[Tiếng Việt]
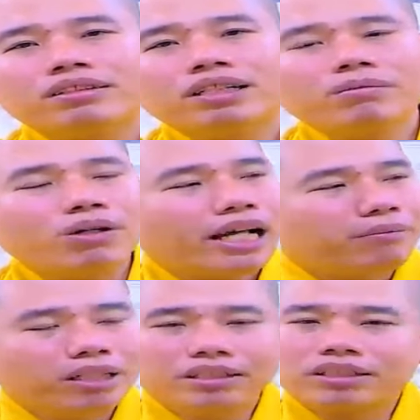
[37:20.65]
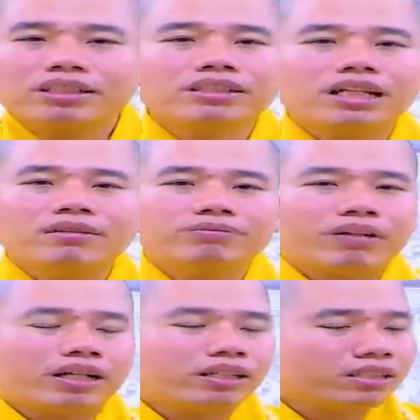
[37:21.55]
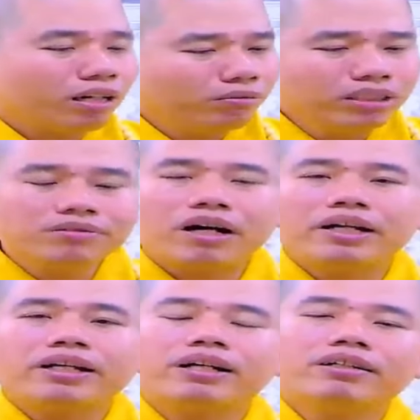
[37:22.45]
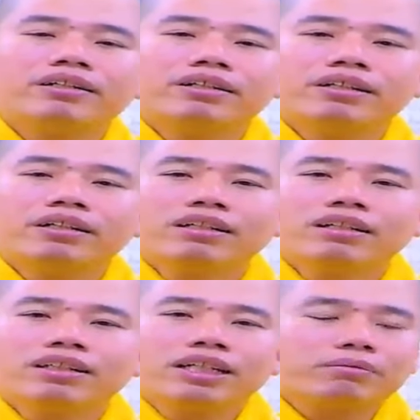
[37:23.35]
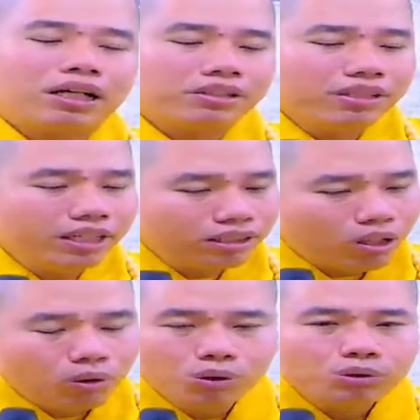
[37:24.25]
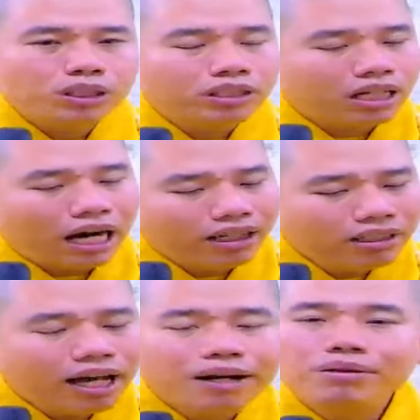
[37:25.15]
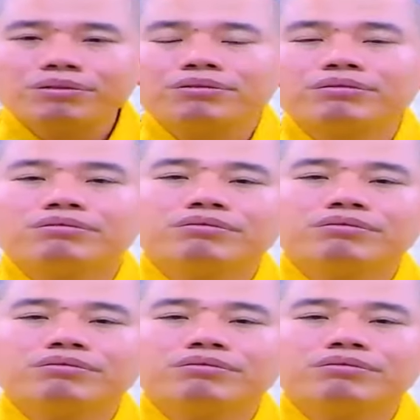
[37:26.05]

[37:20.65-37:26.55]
cứ mỗi ngày bình thường niệm phật cứ sống như vậy đó nhưng mà duyên đủ thì cỡ nào